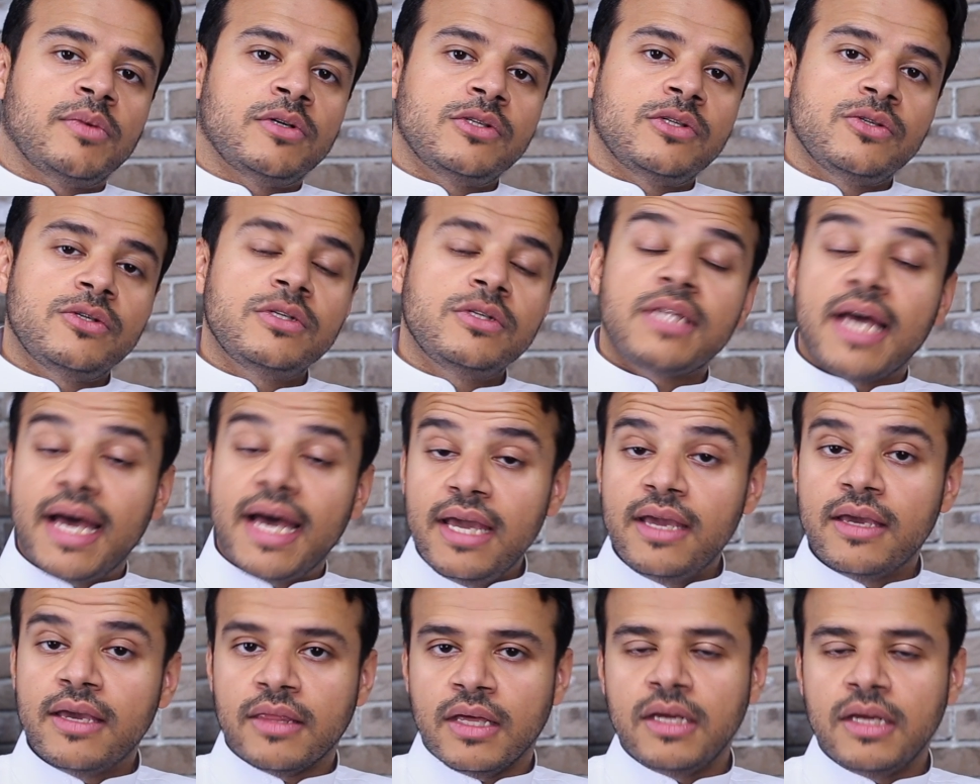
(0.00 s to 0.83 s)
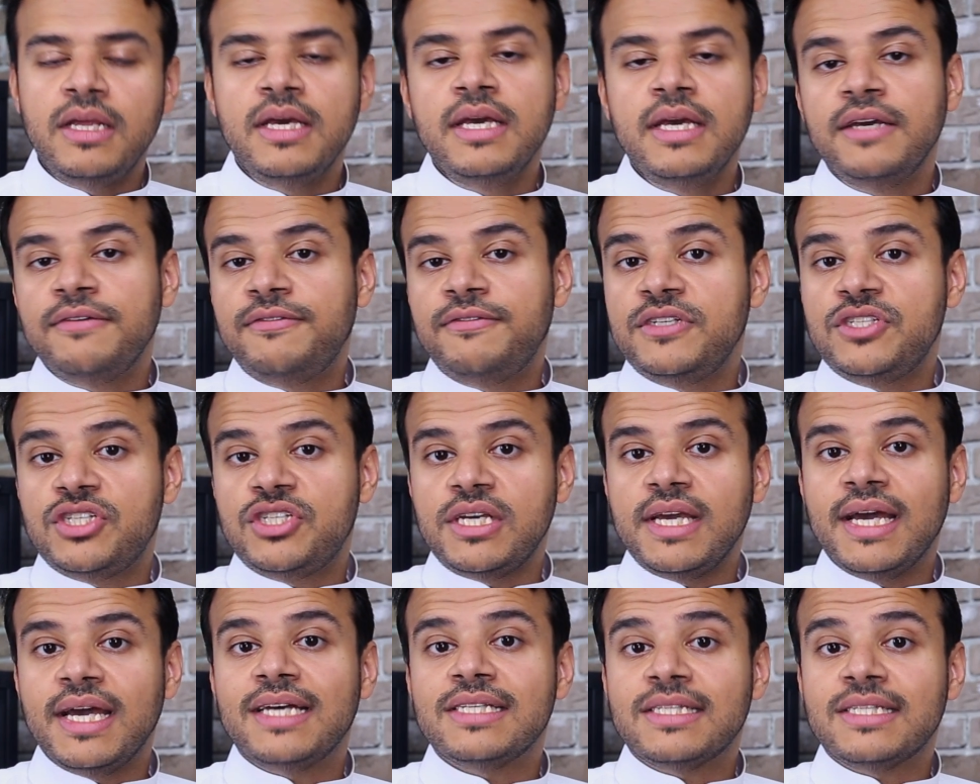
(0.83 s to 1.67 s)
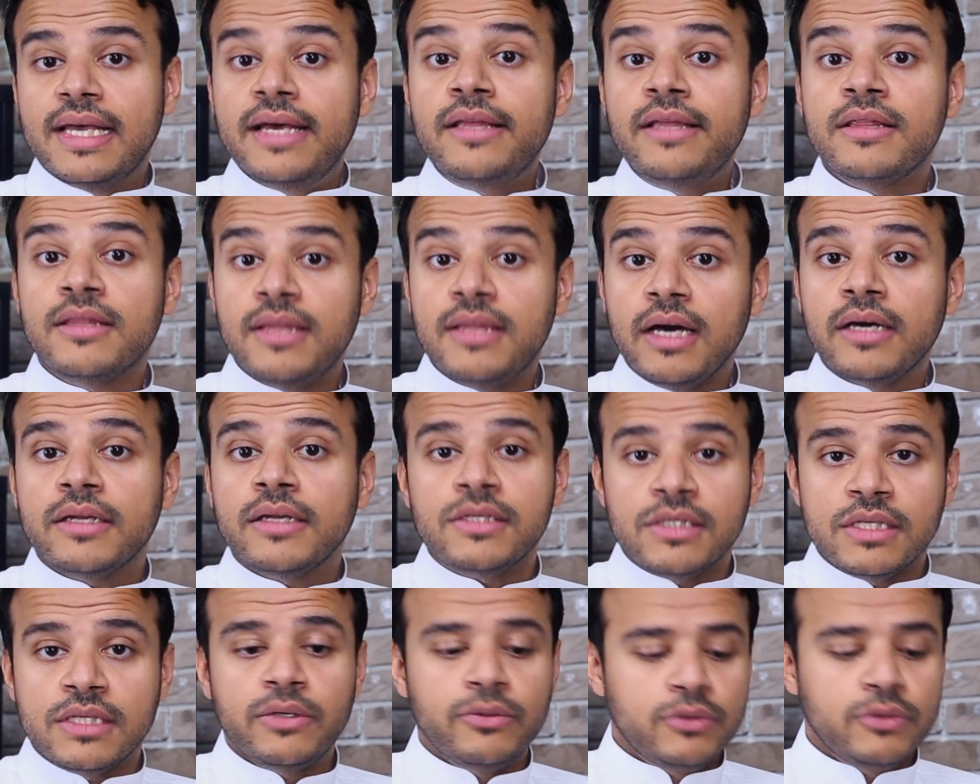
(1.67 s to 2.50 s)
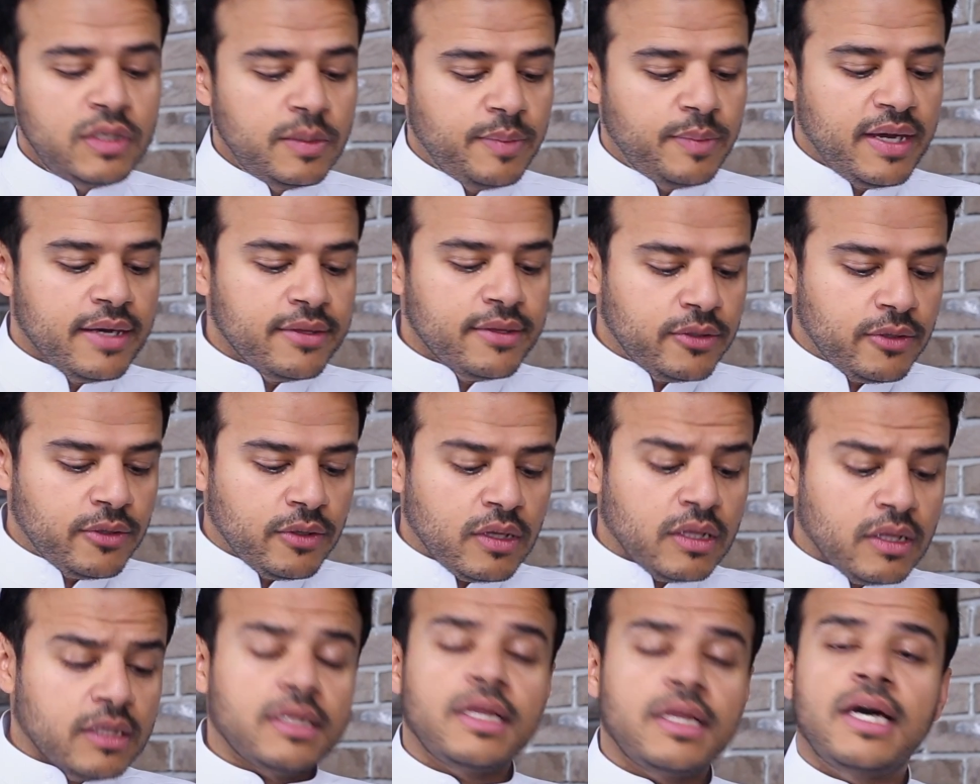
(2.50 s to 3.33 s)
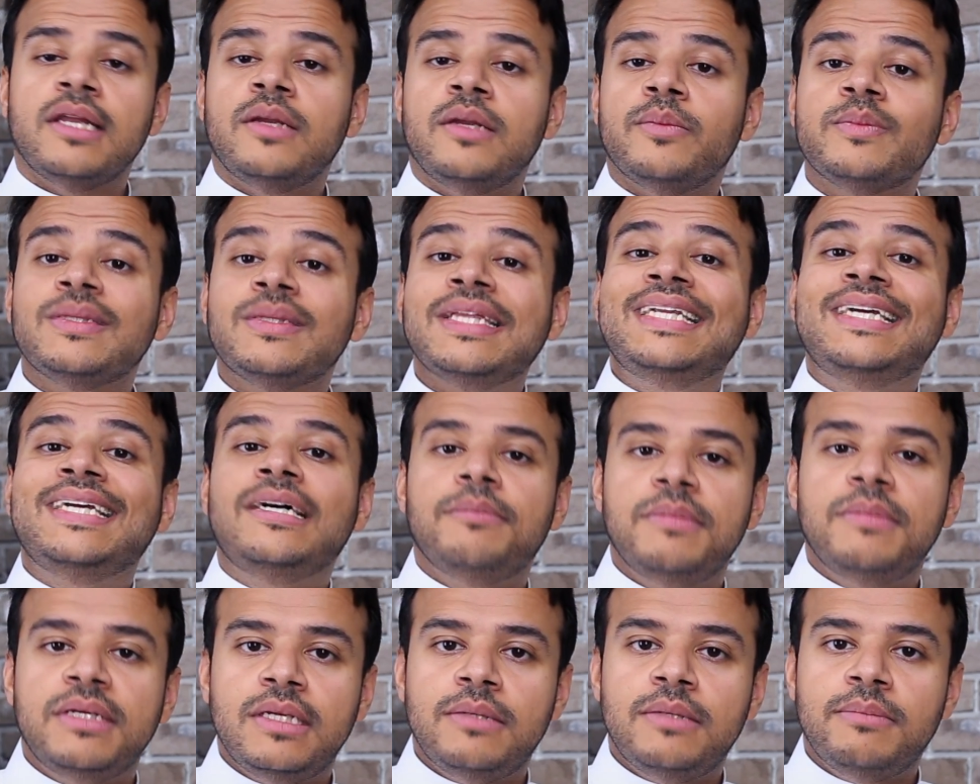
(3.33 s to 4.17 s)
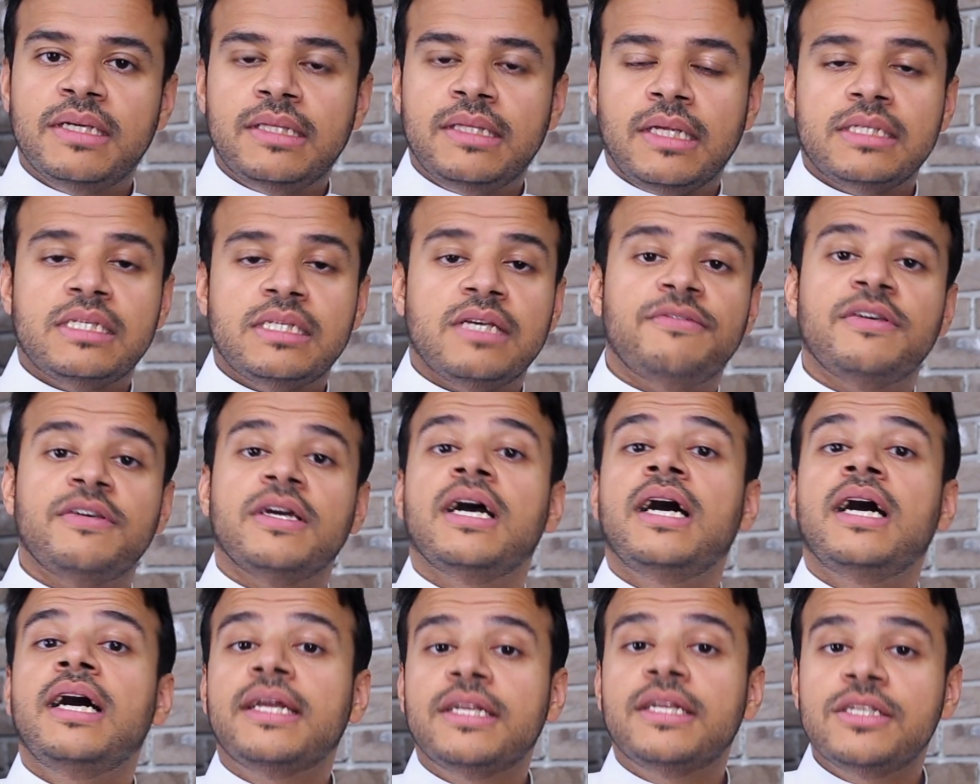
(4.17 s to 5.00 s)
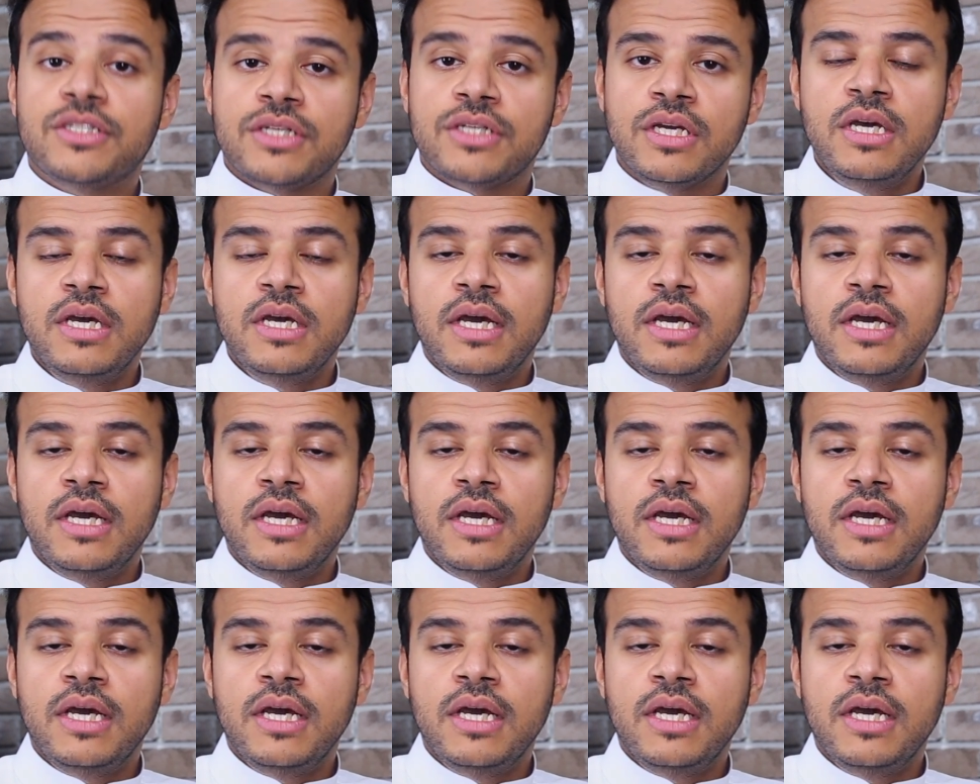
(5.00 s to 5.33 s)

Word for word: موجود ايضا في جهاز انذار صوتي بحيث انه الطالب طلع من المدرسه في خارج